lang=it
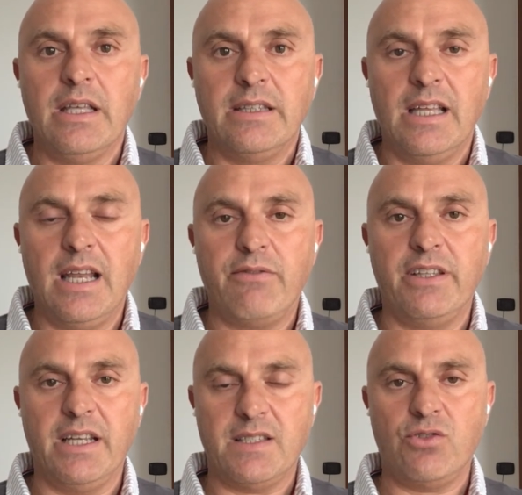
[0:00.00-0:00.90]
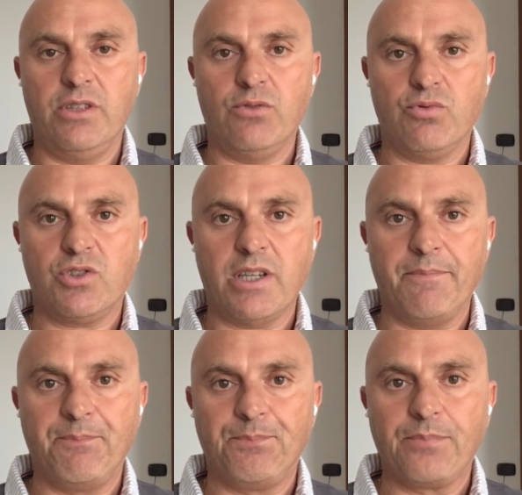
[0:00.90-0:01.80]
nella Federazione Russa.
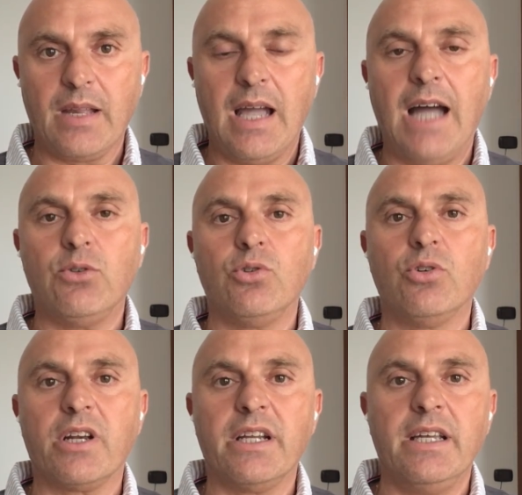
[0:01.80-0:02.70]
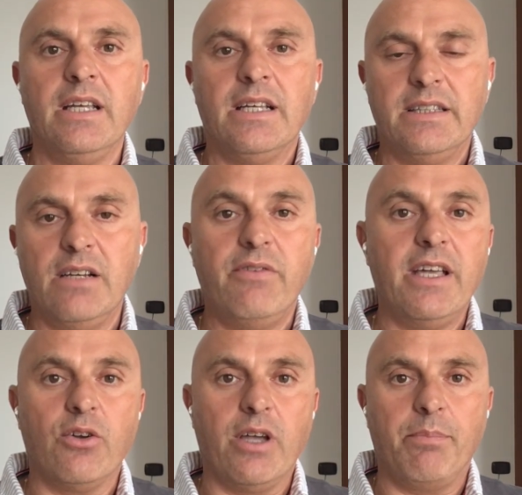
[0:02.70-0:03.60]
Ad onore del
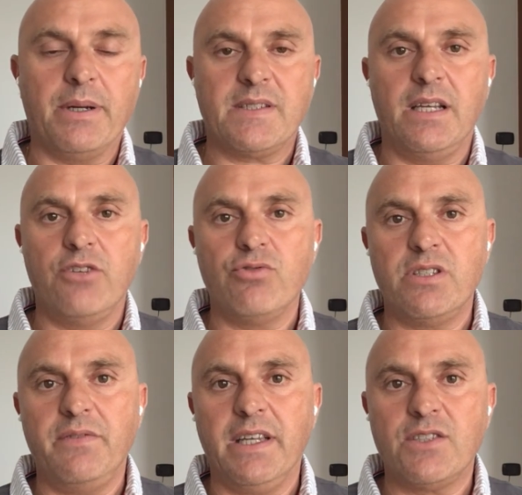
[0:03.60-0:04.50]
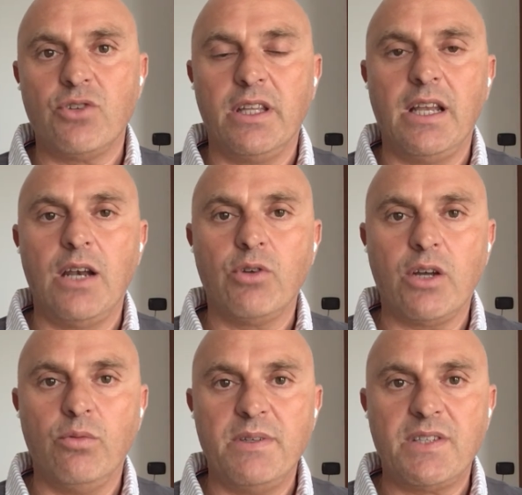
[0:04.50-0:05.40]
vero e a parziale giustificazione dell'allora
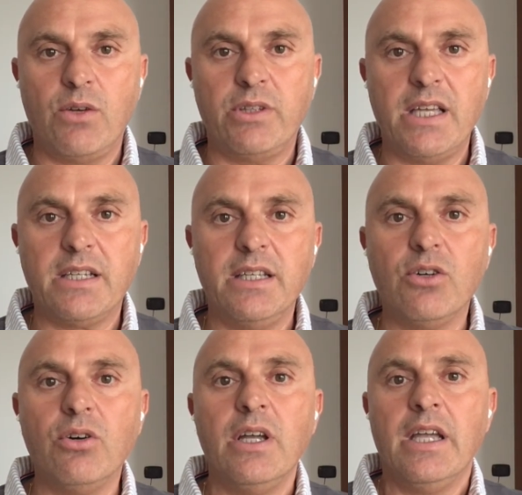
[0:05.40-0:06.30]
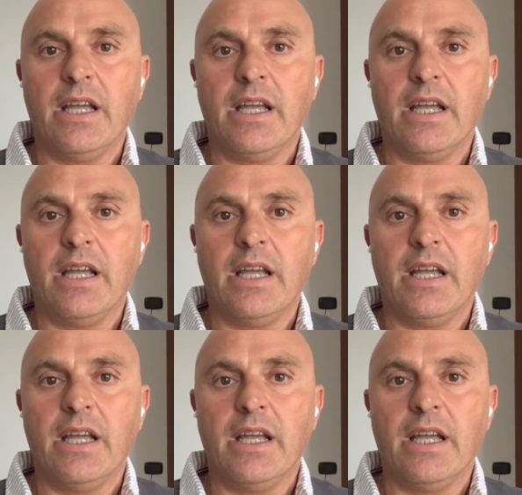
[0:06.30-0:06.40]
commissario tecnico,